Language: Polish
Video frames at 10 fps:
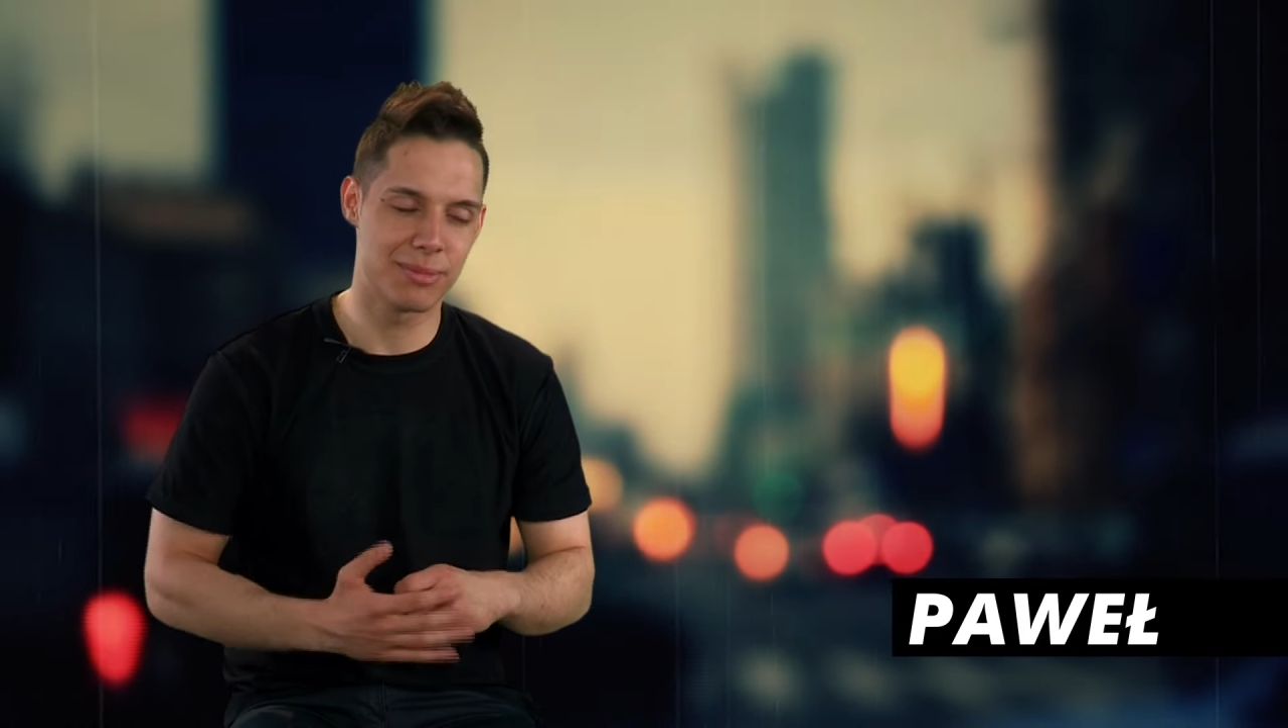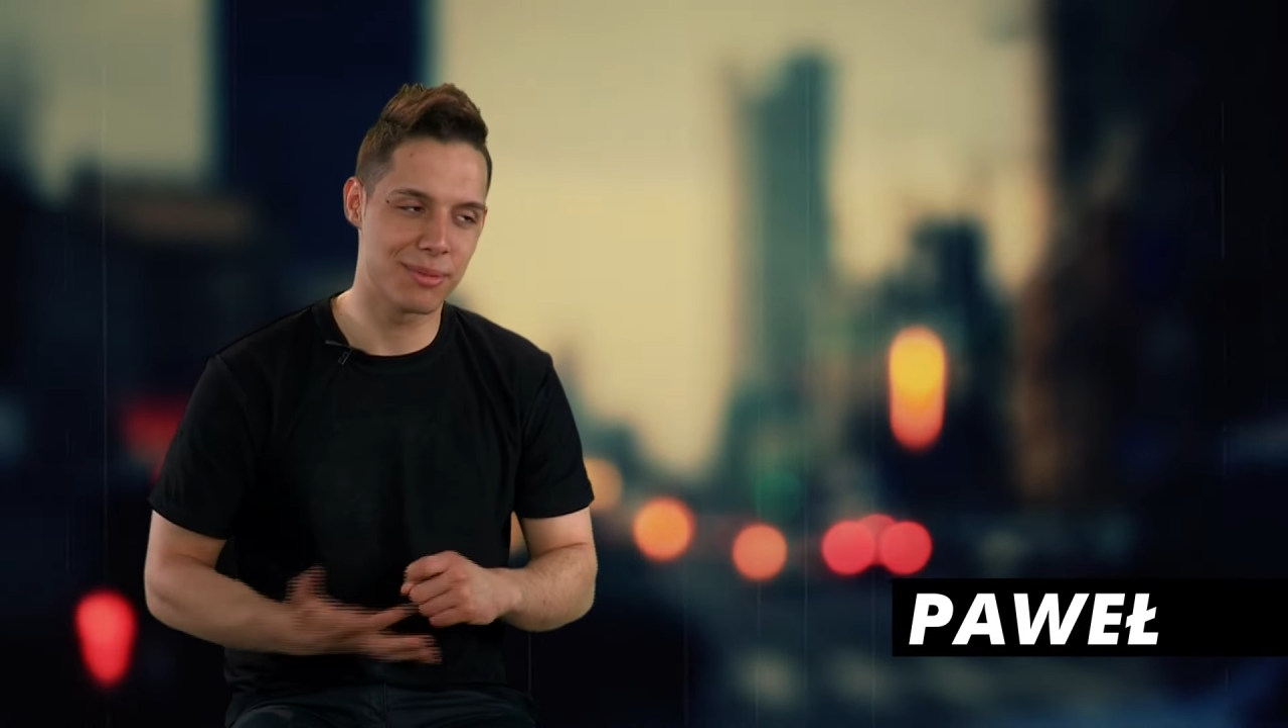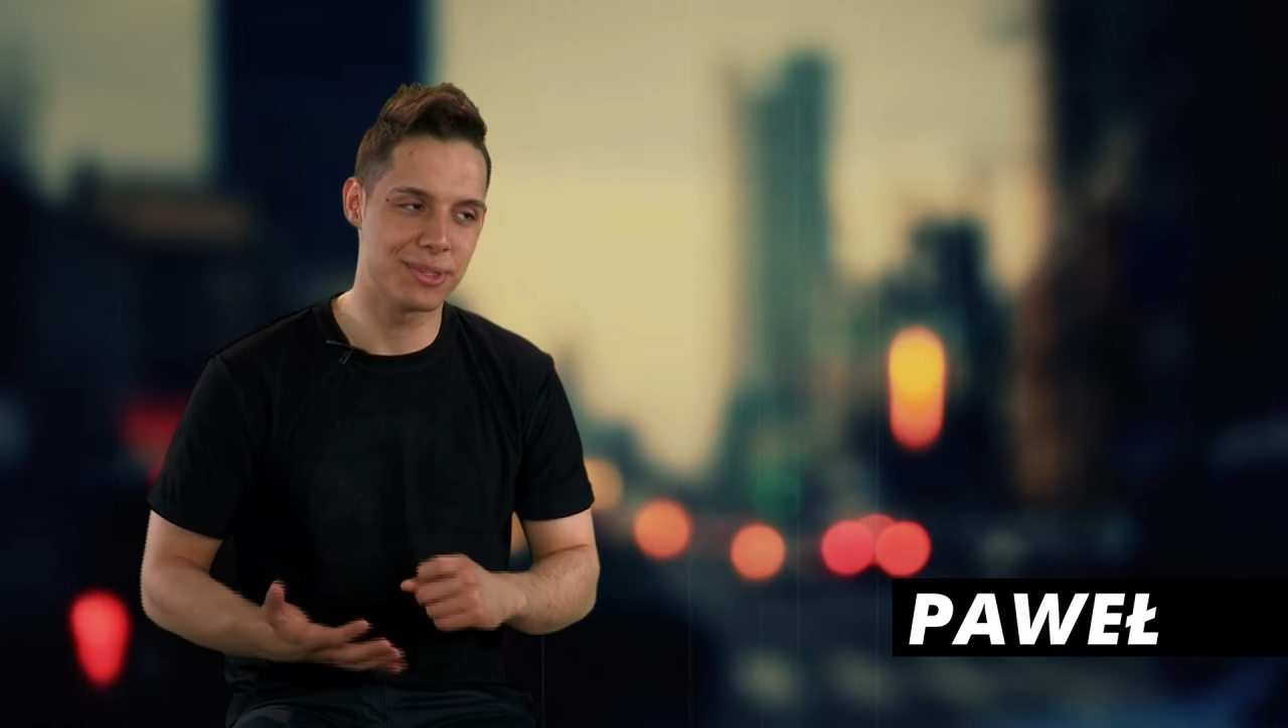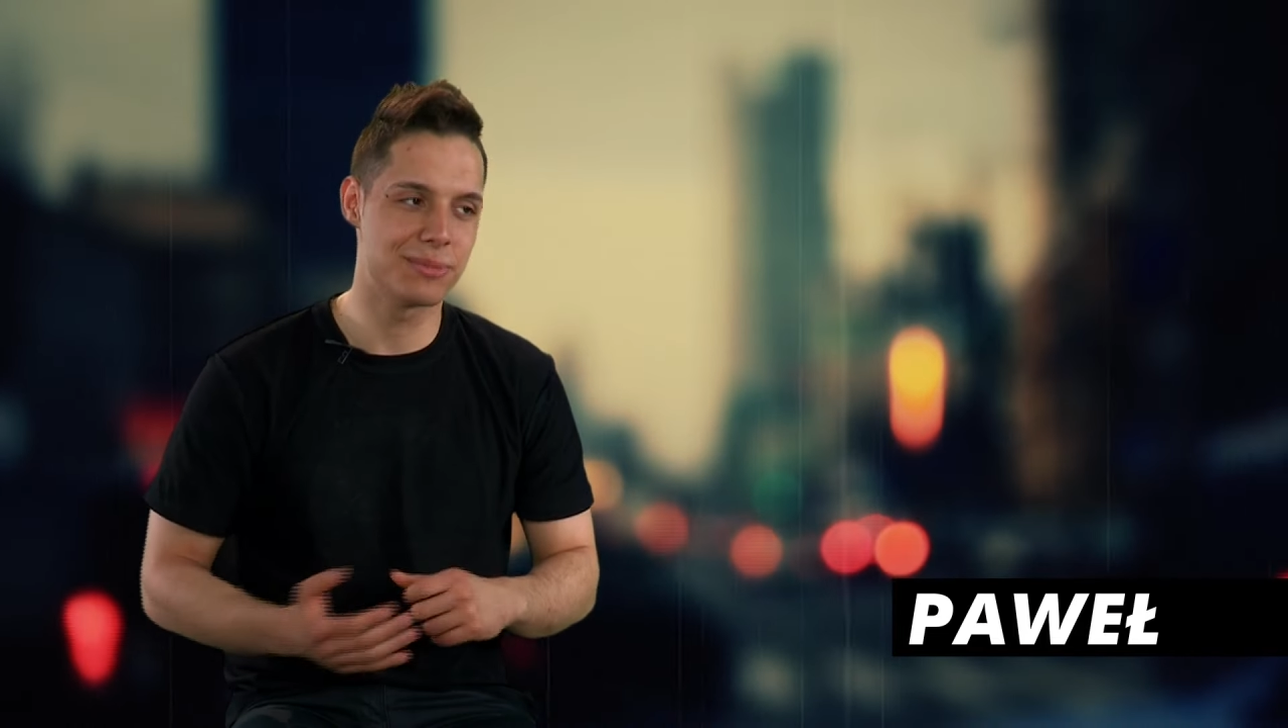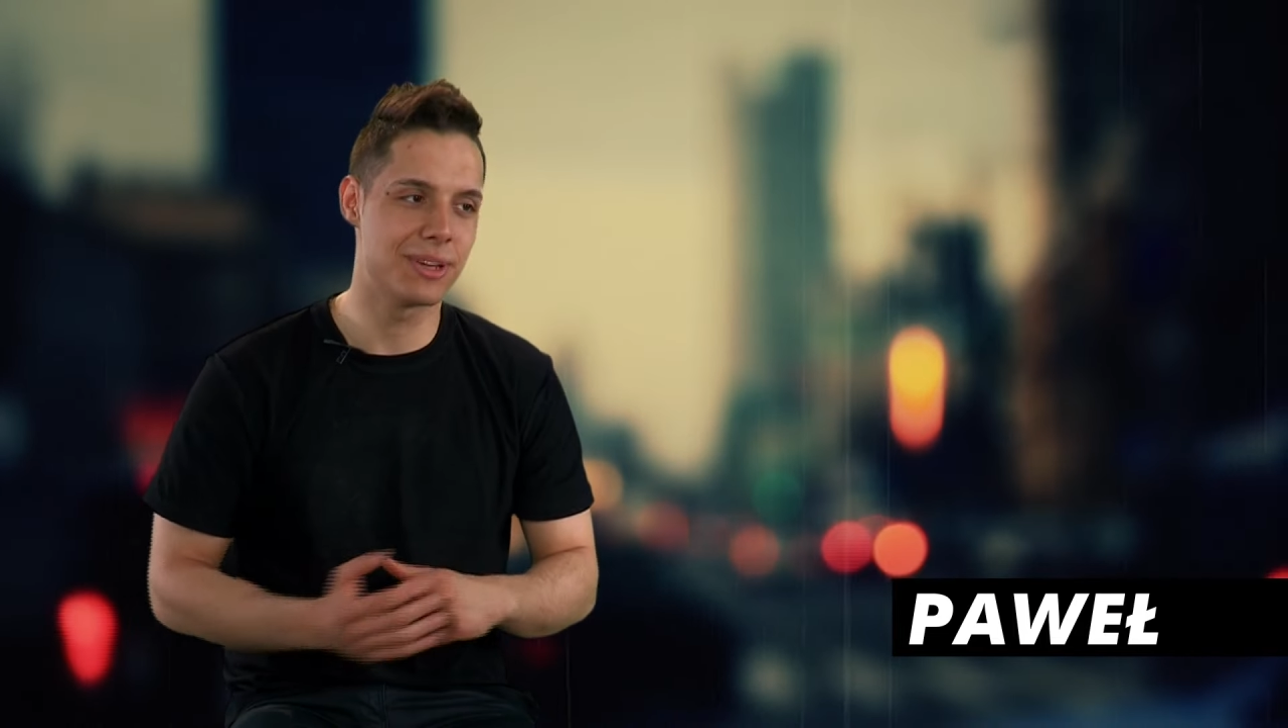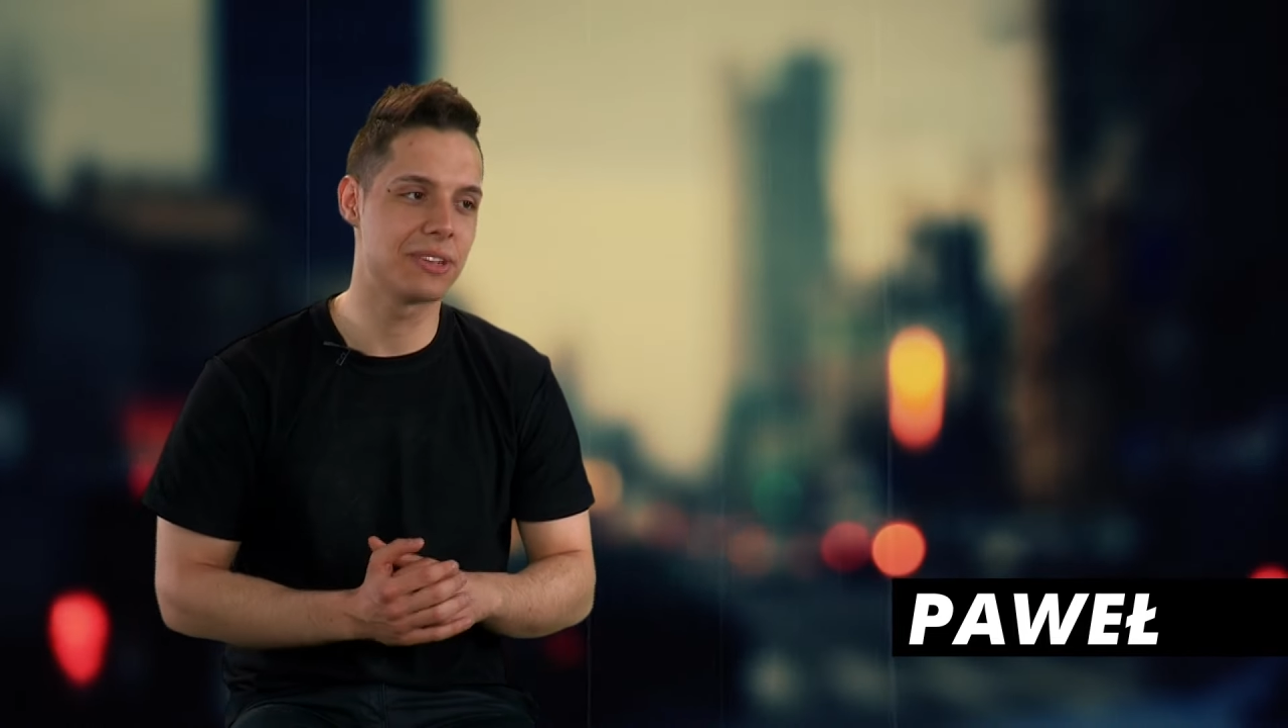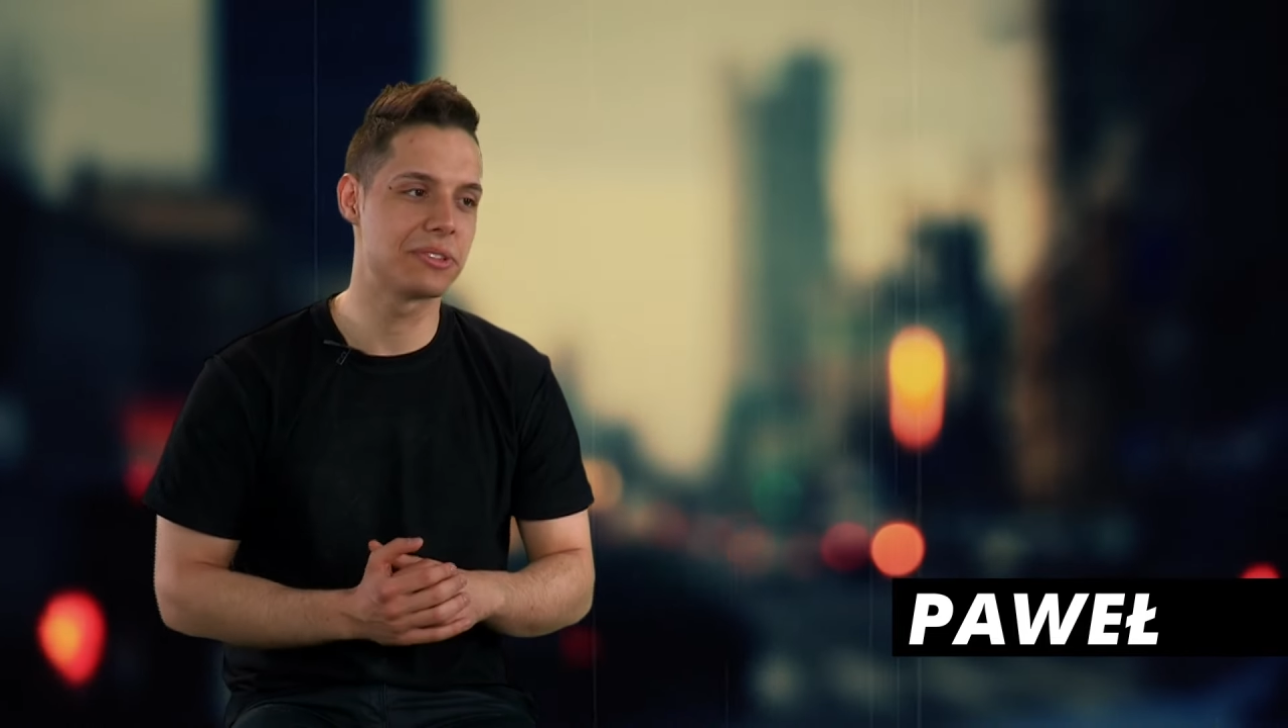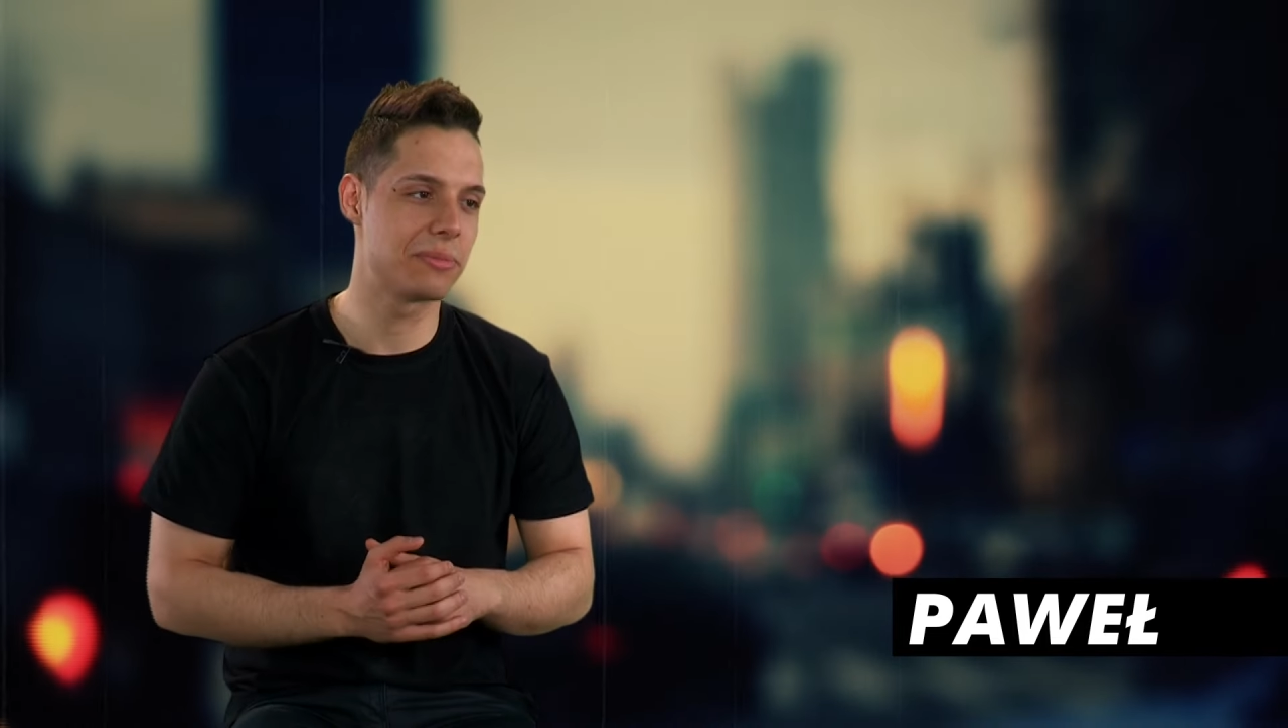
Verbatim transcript: jak będziemy jechać